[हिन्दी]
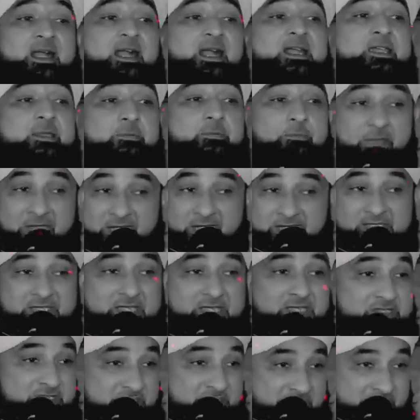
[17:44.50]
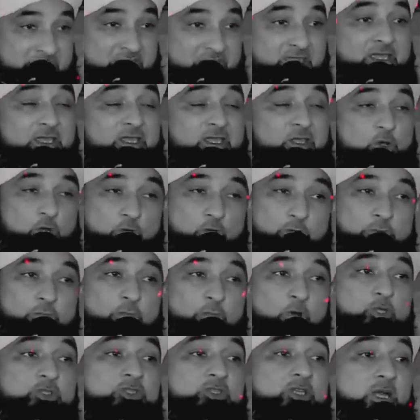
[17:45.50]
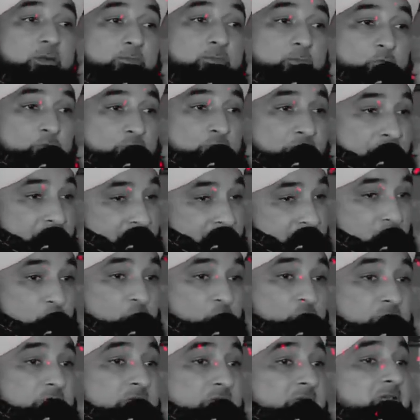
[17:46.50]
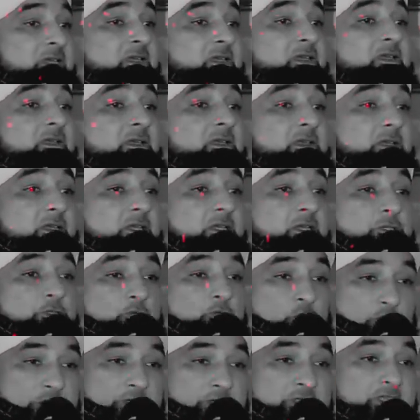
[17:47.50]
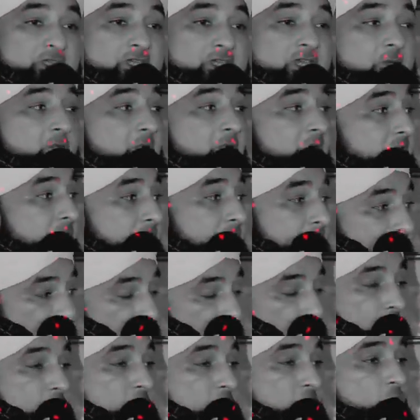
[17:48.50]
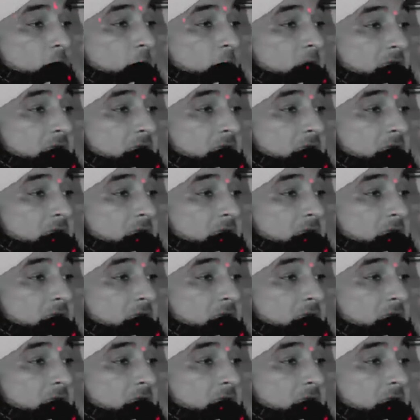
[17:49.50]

लगा के बैठ जाता है और मौत का मुंतज़र होता है थोड़ी देर के बाद फिर उसकी